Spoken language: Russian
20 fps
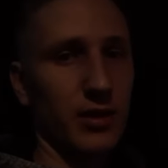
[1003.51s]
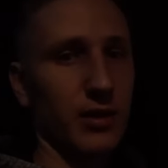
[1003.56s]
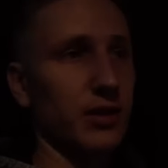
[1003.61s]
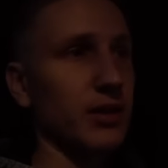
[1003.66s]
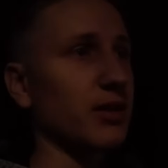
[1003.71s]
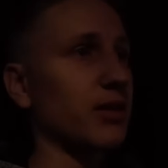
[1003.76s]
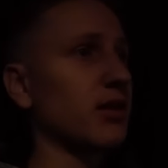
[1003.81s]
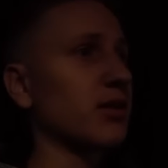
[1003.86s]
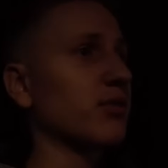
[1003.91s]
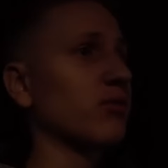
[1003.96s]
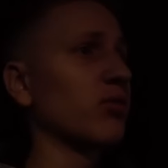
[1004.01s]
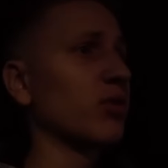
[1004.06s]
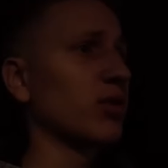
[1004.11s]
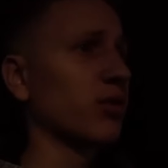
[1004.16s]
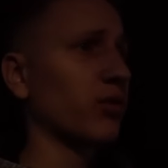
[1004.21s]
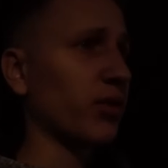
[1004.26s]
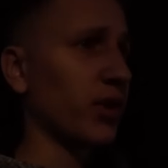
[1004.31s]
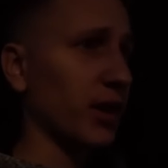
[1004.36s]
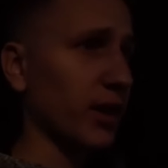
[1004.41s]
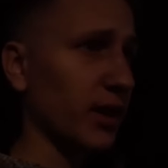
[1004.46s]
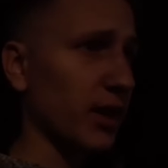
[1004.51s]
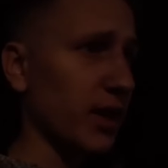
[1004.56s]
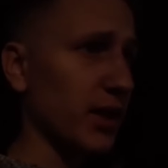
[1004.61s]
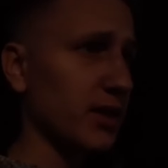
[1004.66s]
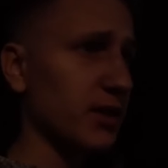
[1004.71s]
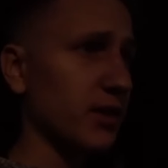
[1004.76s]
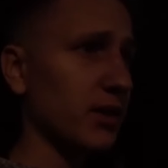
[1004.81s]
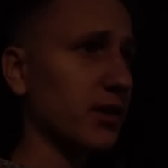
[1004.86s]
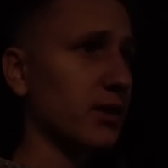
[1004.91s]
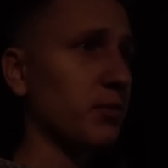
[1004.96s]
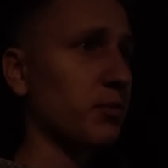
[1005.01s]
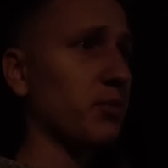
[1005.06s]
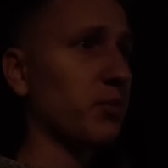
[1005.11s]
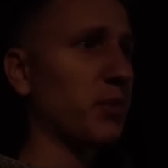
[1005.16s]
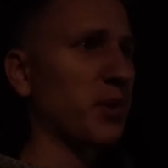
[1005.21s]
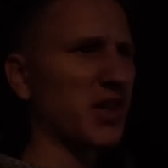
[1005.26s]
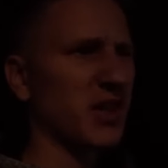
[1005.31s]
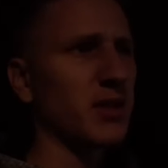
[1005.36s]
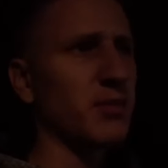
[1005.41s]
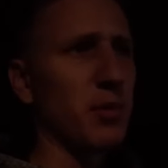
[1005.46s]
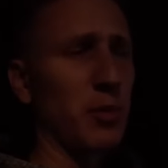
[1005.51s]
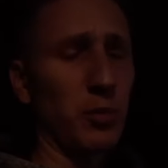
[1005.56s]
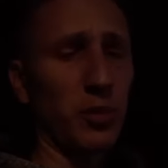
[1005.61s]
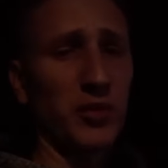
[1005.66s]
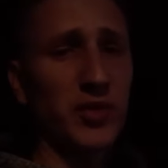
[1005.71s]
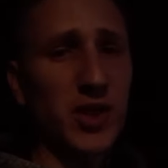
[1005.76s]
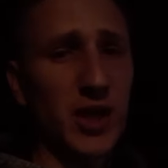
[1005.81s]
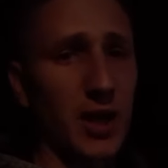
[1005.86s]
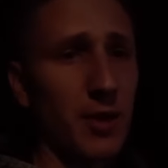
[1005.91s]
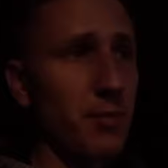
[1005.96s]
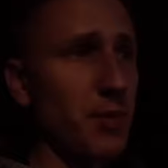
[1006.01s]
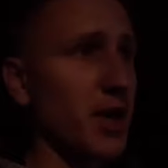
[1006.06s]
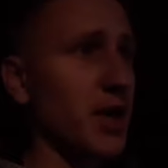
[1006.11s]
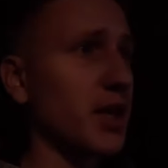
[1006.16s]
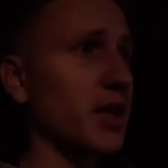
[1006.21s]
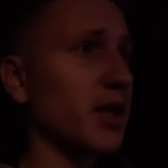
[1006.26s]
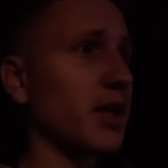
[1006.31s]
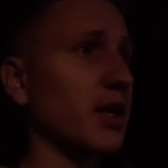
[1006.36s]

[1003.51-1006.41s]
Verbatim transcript: есть такие штаты, которые не делают доплату.